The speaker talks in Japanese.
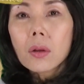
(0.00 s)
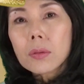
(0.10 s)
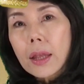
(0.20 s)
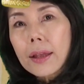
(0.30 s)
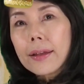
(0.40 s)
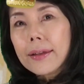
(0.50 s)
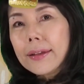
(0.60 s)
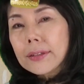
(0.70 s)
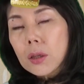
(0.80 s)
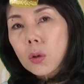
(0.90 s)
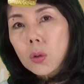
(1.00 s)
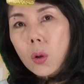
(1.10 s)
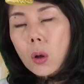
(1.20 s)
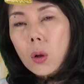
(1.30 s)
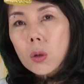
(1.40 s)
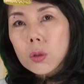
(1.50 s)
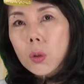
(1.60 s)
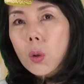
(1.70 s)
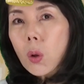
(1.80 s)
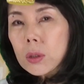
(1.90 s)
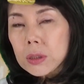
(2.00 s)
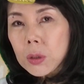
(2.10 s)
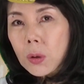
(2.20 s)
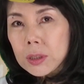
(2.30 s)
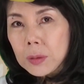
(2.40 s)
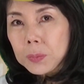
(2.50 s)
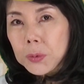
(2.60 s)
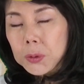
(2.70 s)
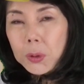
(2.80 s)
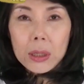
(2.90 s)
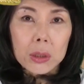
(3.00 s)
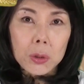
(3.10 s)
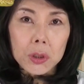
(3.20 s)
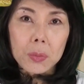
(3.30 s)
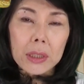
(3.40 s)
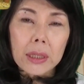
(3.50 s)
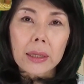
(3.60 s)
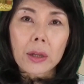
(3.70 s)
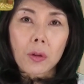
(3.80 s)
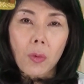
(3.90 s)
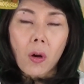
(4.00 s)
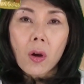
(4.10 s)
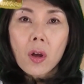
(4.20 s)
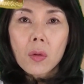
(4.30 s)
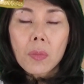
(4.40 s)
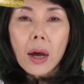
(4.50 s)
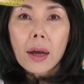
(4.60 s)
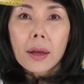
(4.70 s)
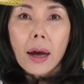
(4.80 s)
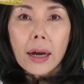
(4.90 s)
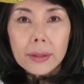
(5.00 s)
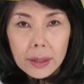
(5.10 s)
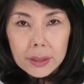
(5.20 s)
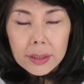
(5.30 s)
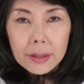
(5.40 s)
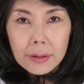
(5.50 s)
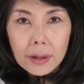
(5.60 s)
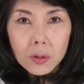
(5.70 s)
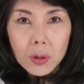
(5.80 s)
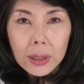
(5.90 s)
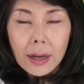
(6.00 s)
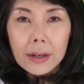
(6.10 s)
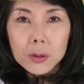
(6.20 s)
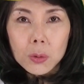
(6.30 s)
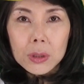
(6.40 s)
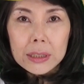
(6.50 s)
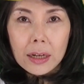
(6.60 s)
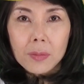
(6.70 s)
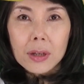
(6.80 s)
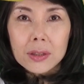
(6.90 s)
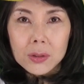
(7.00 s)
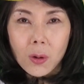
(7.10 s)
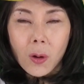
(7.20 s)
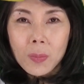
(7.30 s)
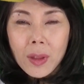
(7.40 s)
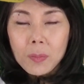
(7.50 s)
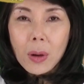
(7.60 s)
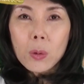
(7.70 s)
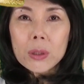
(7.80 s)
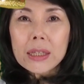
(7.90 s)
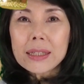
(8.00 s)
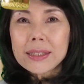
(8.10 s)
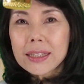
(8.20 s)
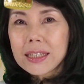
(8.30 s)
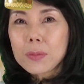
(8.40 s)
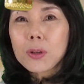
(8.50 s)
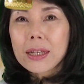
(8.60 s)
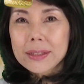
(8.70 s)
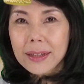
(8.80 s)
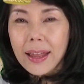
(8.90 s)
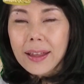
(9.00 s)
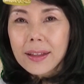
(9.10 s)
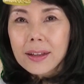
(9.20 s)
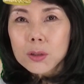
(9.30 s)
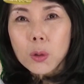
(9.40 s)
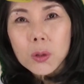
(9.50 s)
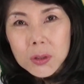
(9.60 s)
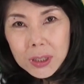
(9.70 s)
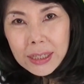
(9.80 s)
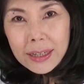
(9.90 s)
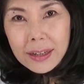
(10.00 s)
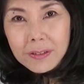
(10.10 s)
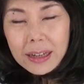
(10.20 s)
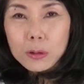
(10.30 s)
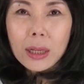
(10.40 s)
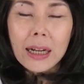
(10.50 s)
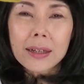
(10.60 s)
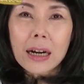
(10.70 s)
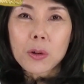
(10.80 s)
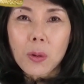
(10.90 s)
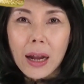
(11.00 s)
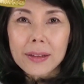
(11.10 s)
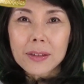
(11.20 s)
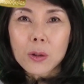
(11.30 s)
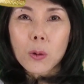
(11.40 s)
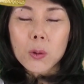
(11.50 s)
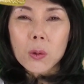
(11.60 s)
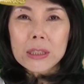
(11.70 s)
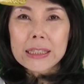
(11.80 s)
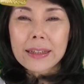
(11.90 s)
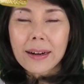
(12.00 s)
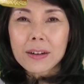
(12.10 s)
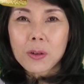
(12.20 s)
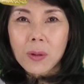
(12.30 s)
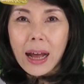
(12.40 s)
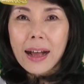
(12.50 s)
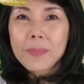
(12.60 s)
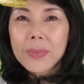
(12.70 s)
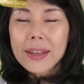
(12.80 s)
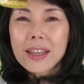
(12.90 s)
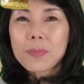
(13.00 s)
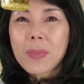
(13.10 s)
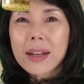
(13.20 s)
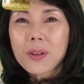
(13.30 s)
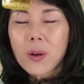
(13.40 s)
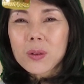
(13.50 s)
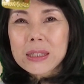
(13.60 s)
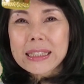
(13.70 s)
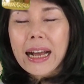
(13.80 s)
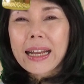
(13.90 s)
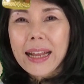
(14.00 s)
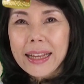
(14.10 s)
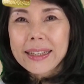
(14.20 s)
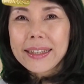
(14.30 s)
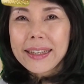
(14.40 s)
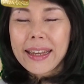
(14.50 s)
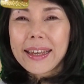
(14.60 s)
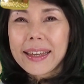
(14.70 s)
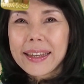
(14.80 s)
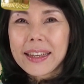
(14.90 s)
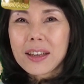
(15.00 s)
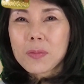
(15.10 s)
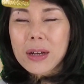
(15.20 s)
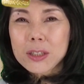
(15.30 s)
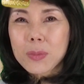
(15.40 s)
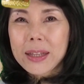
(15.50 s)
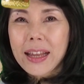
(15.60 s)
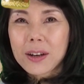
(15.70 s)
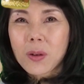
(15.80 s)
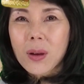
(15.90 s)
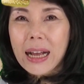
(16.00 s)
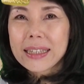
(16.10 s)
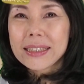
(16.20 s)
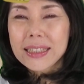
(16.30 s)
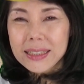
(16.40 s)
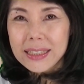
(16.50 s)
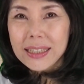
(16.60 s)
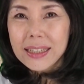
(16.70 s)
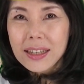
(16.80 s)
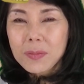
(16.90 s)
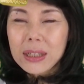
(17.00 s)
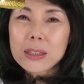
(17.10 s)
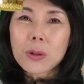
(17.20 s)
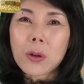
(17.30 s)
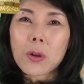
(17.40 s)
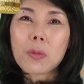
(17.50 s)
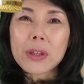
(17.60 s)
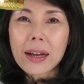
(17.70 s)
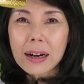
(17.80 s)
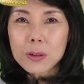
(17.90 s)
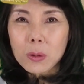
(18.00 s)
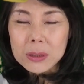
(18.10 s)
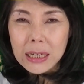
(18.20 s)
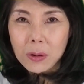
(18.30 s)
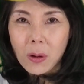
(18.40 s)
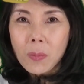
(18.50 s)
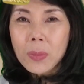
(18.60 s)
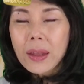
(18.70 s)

で先ほどその皇室ゴシップという話をしましたけれども、まあ、新しい天皇陛下が即位されますと、まあ、不謹慎にもですねその次、まあ、どなたになるのかっていうことを知りたがるのが一般の口さがない、えー、マスメディアの関心事またそれを読みたがる読者の、